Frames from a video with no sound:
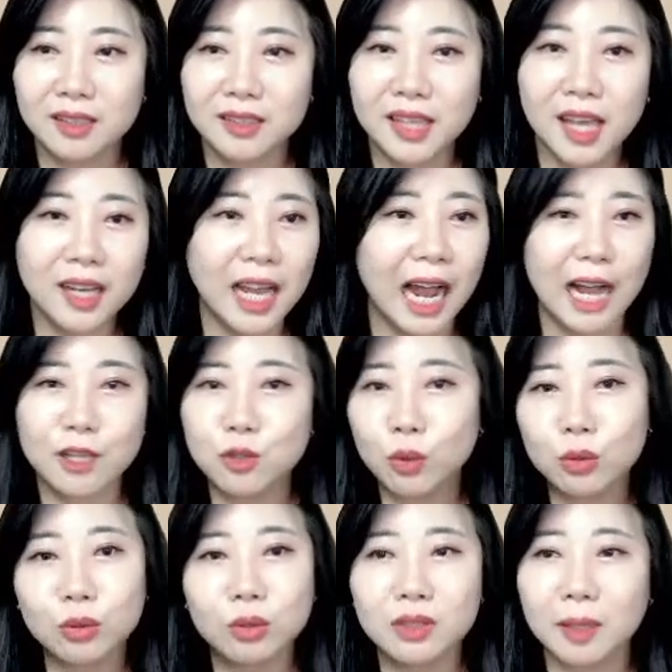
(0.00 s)
내
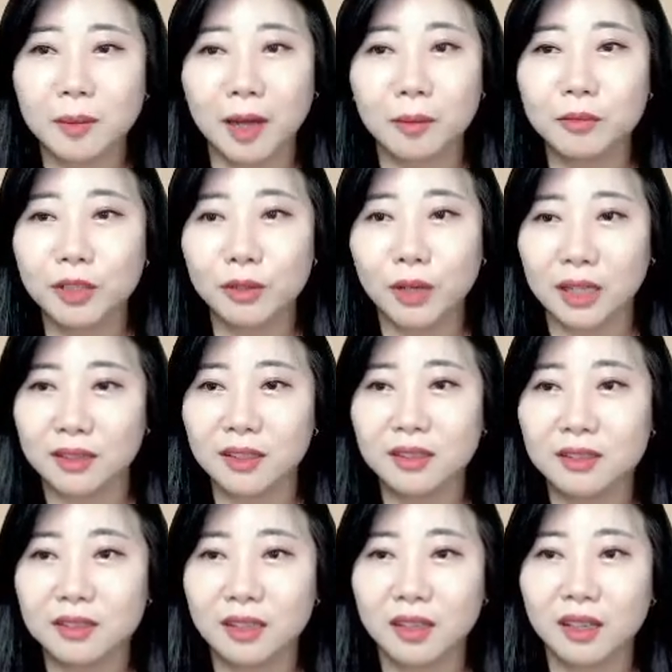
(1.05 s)
가족도 내 마음대로 안
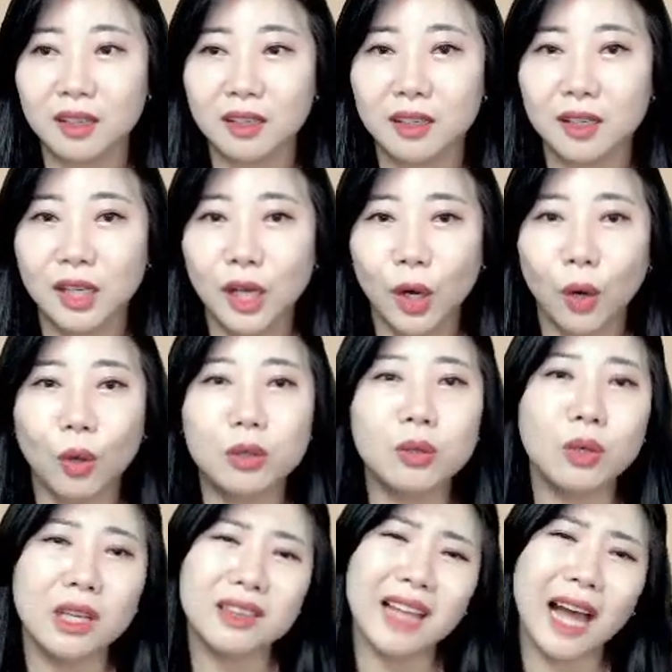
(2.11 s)
되는데
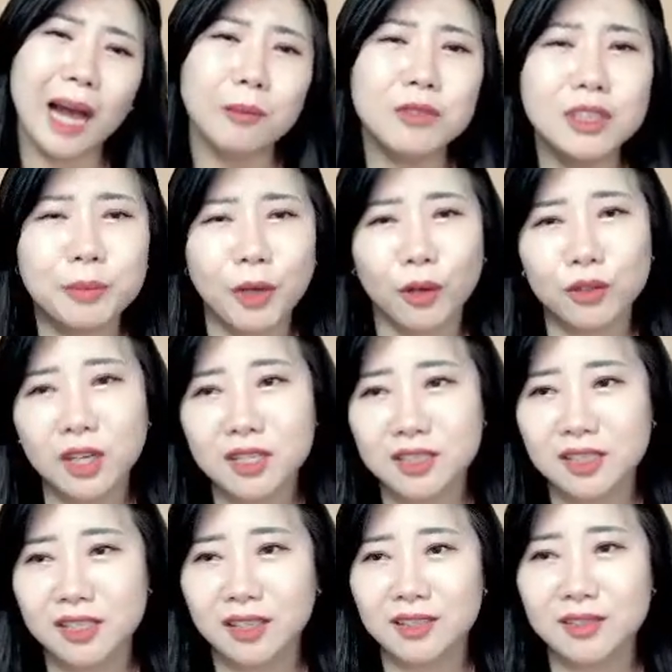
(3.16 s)
어떻게 남을
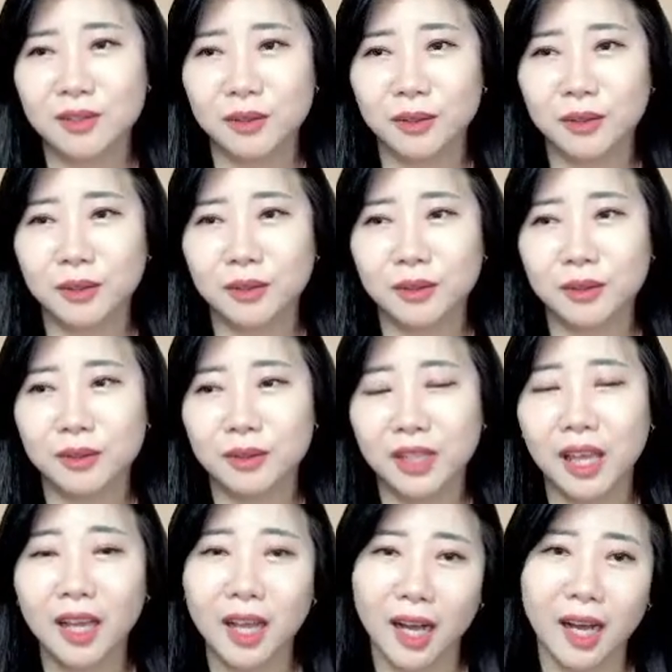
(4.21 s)
변화시키겠어요
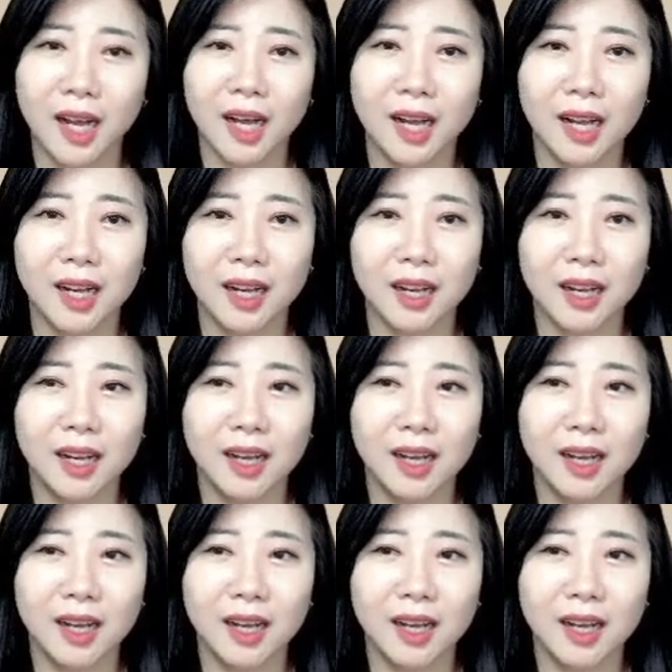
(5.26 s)
내가